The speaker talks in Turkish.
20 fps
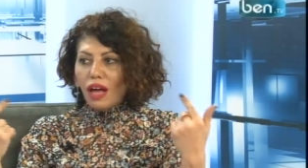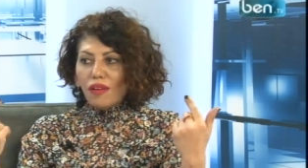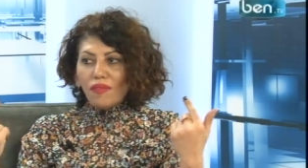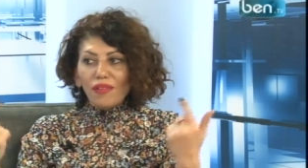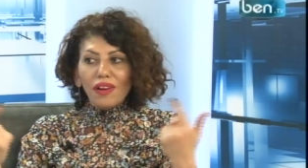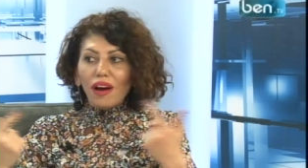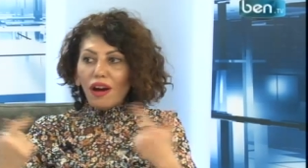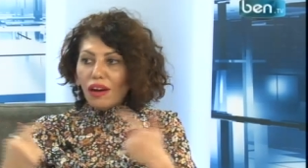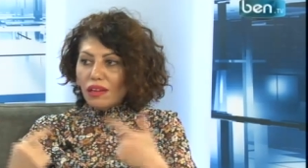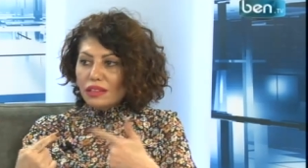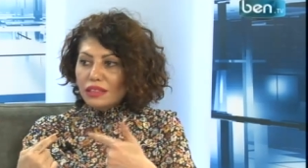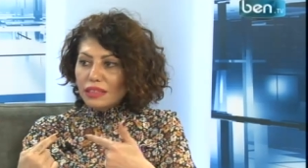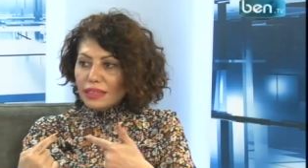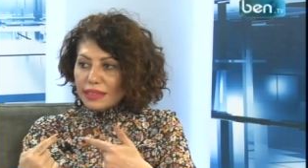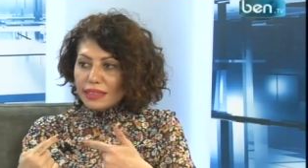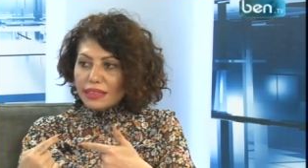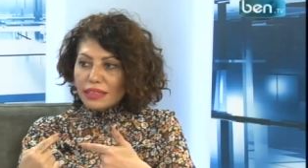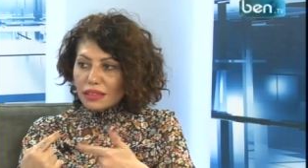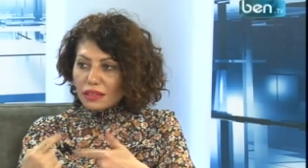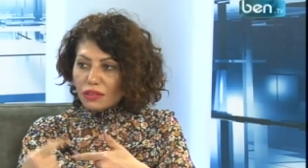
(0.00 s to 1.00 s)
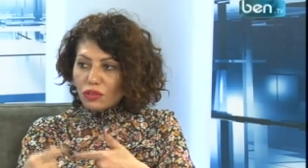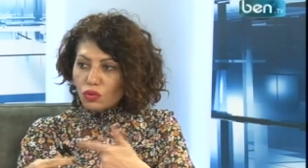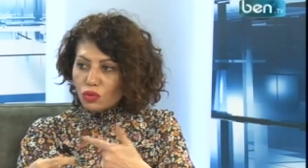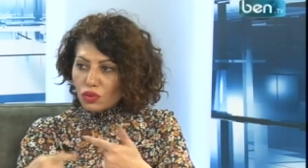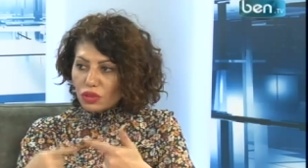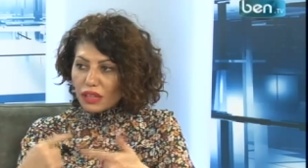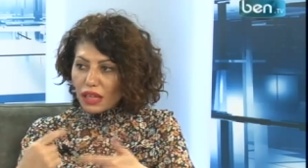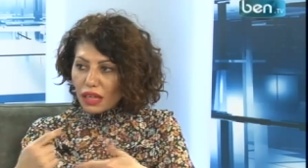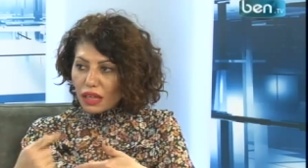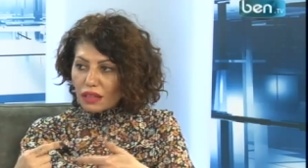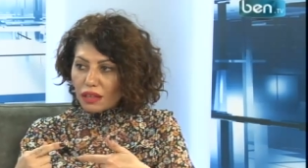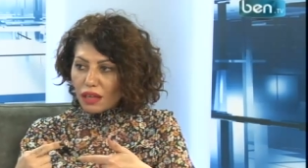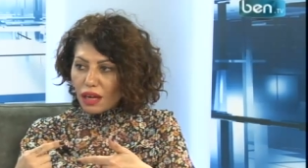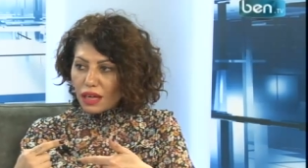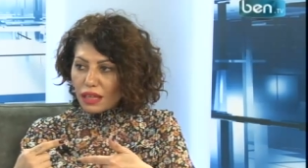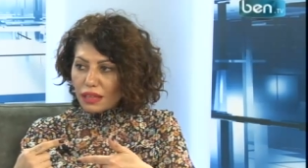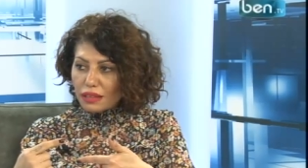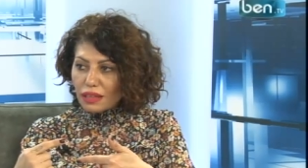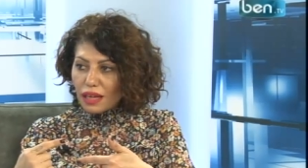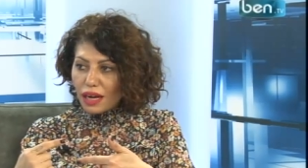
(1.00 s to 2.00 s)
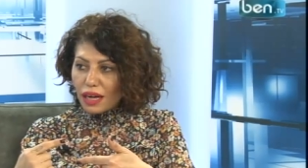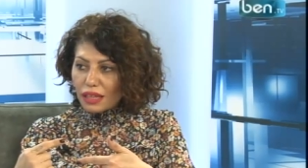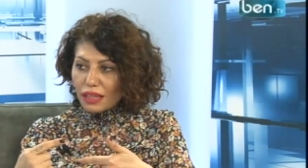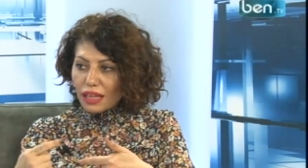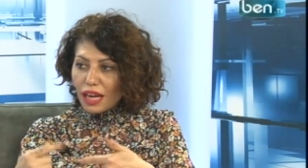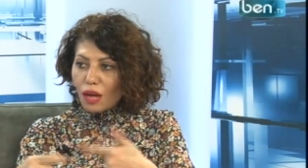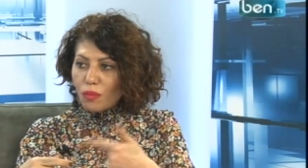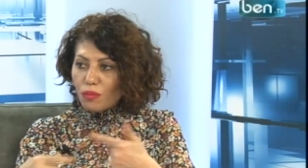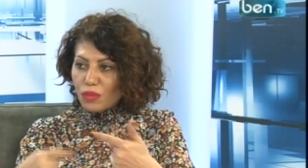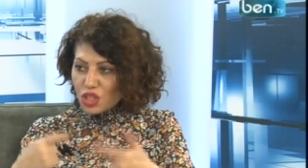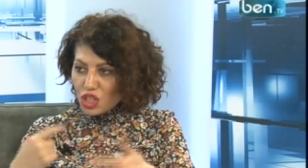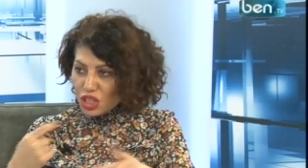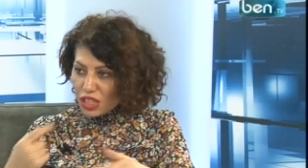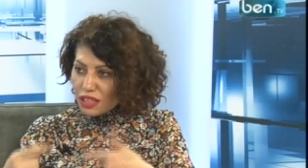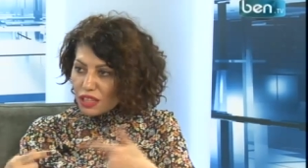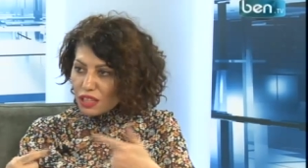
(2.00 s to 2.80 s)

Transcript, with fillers: Ve andasınız onu tekrar ederken evet, bir şey evet.